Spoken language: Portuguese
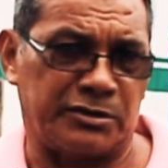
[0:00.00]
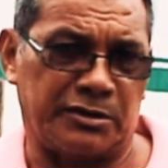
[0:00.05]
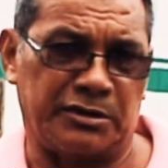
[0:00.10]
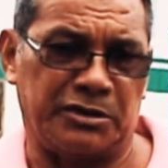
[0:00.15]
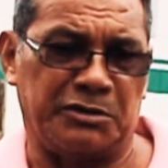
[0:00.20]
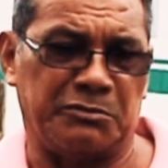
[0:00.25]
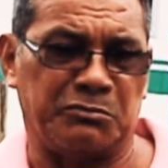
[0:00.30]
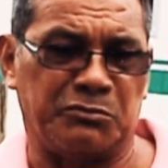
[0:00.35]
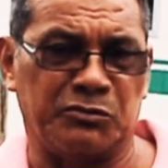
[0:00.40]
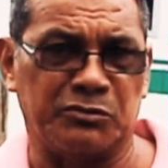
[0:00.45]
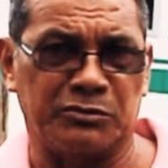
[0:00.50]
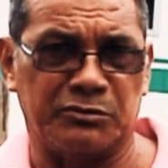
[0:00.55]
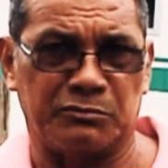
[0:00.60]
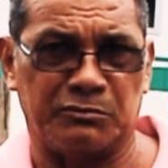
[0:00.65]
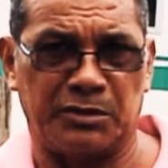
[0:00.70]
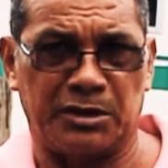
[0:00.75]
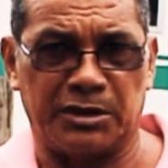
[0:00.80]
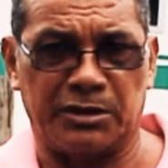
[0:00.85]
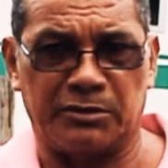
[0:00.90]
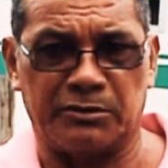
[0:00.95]
isso aí é
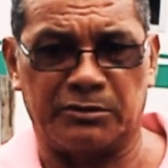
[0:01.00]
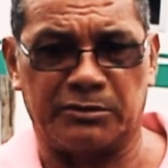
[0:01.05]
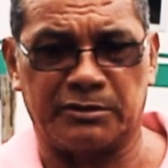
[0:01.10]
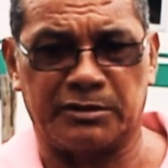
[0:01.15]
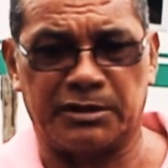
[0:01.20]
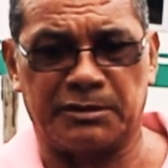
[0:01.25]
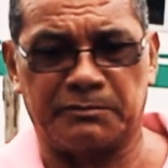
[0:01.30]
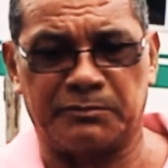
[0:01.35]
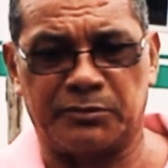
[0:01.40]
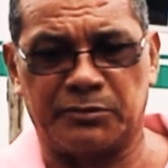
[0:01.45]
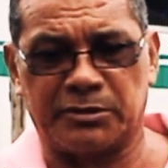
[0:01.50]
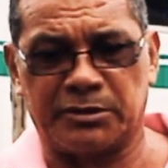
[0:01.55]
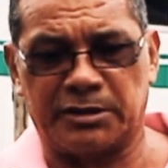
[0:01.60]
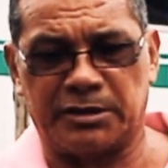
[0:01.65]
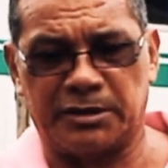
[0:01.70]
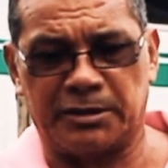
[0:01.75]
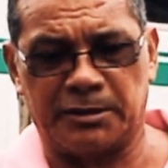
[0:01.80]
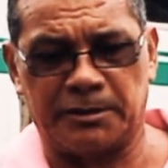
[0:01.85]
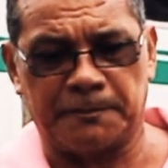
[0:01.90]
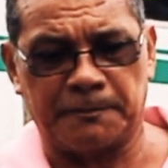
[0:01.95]
muito melhor, né?
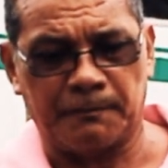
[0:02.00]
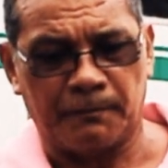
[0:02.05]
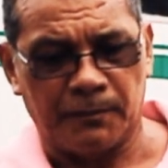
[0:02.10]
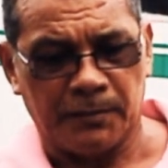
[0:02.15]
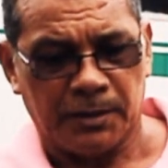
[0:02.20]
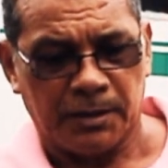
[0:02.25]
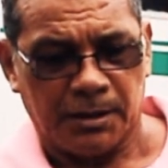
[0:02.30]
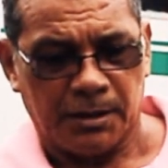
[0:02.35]
Porque